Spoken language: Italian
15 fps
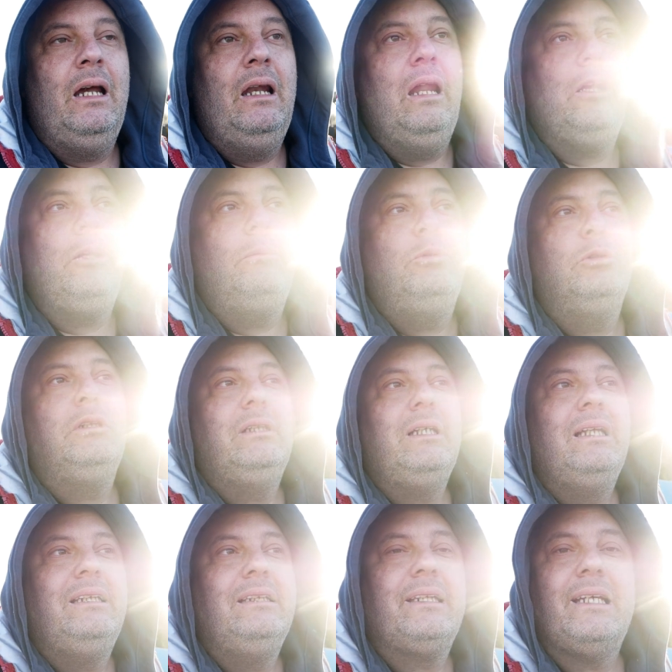la
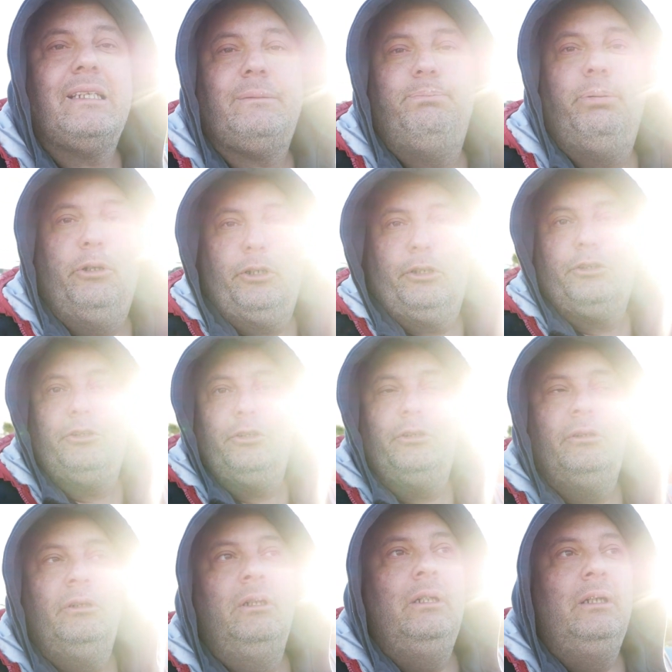comodità di trasporto,
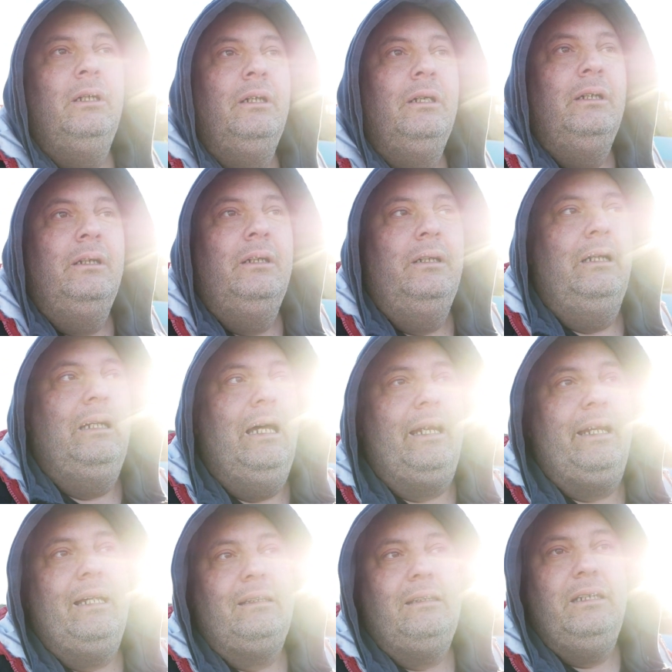la
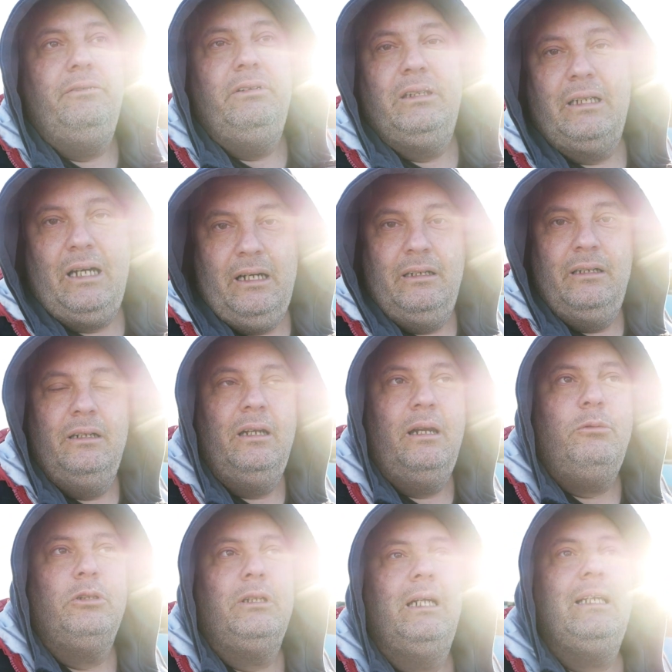reattività,
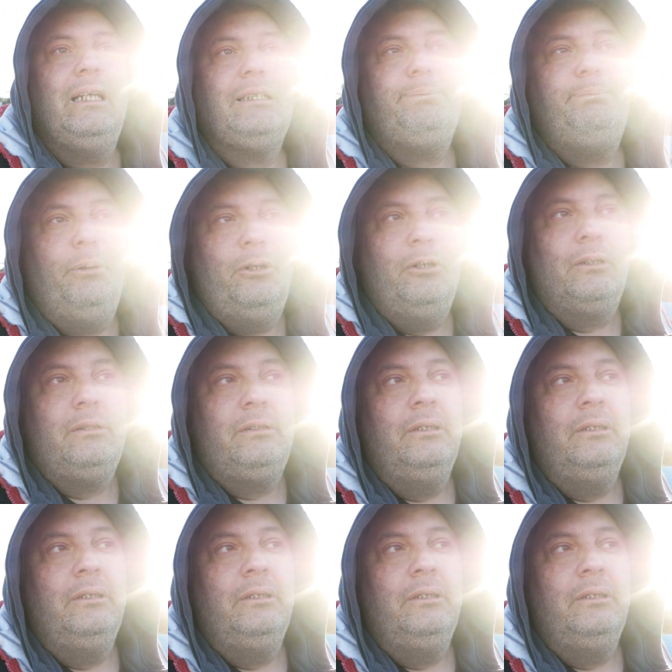la modalità sport